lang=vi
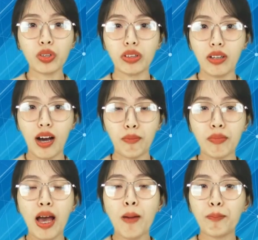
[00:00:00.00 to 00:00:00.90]
trường hợp
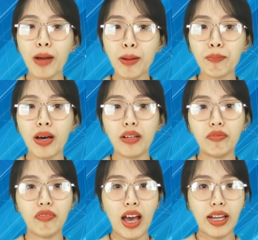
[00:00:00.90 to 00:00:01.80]
mắc bệnh
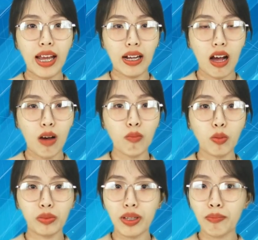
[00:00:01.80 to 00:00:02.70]
và đã có một
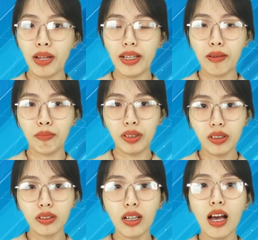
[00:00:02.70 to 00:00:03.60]
trăm lẻ năm
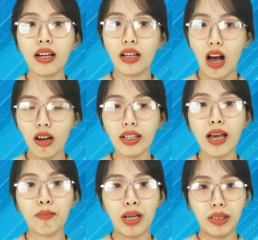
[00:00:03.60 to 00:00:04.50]
nước có ca
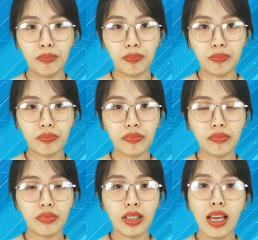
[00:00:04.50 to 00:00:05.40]
bệnh.
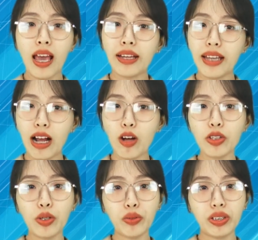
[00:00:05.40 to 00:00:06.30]
Đã có
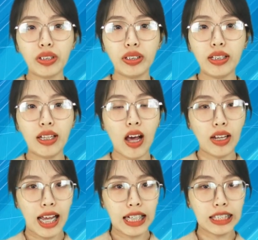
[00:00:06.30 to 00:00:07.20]
nhiều người lo
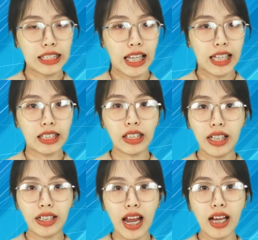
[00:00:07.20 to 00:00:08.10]
lắng sẽ xảy
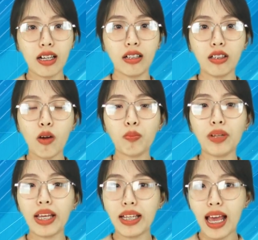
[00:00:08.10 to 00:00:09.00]
ra cơn lốc
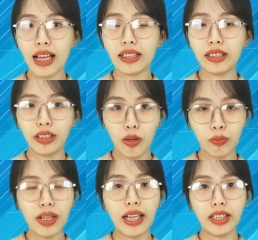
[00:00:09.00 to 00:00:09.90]
lây lan
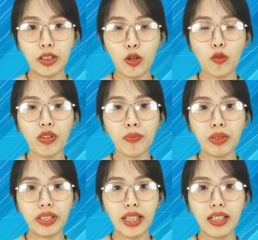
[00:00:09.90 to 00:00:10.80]
giống đại dịch Covid
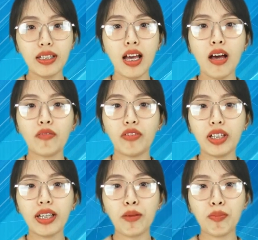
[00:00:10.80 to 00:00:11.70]
mười chín với
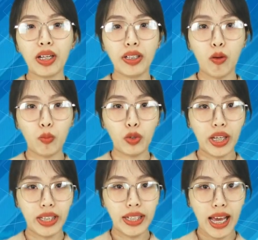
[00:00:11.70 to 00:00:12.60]
căn bệnh đậu mùa
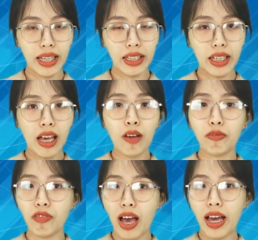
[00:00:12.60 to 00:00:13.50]
khỉ này
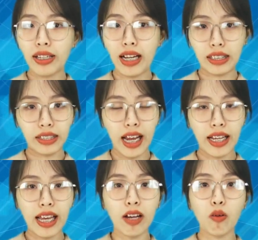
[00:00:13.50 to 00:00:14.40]
và đặt ra
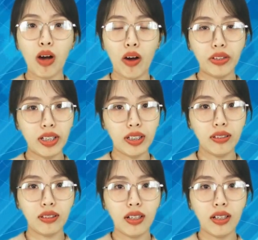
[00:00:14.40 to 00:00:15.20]
các câu hỏi như: